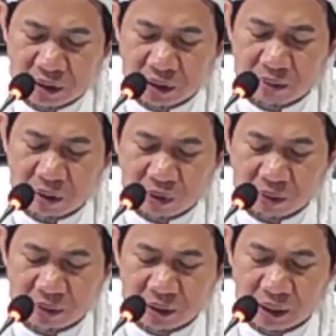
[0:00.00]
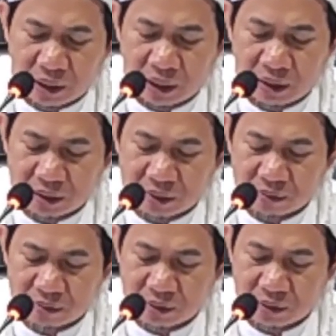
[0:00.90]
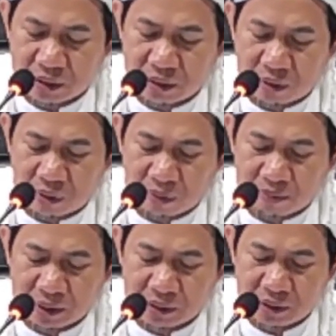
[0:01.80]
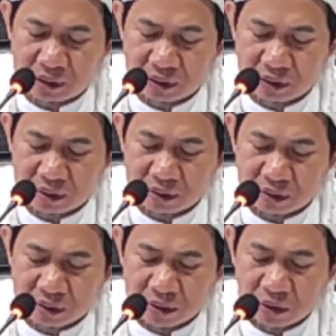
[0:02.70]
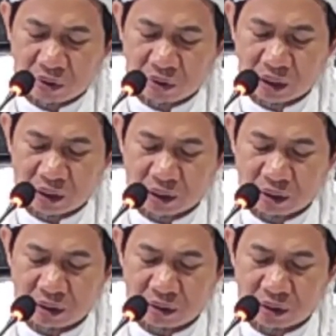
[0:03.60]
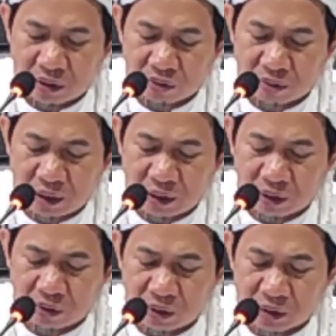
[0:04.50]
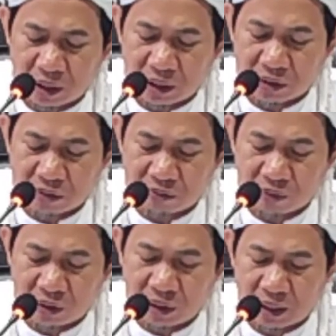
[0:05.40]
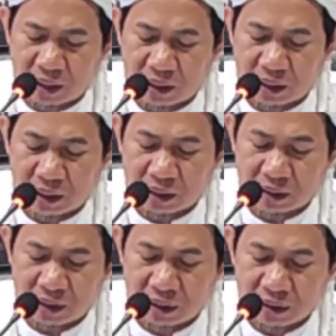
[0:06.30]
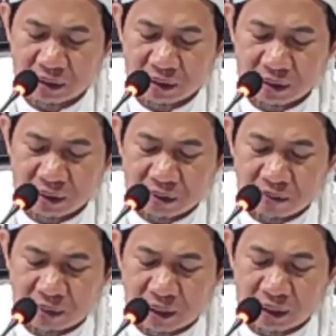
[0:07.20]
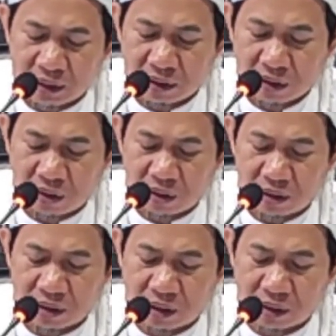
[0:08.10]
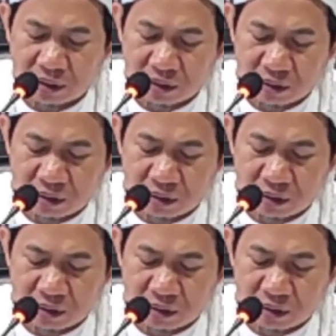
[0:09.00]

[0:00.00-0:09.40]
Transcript: di bawah bendera, di bawah panci orang yang Allah Subhanahu wa taala sempurnakan akan dia baik khalqan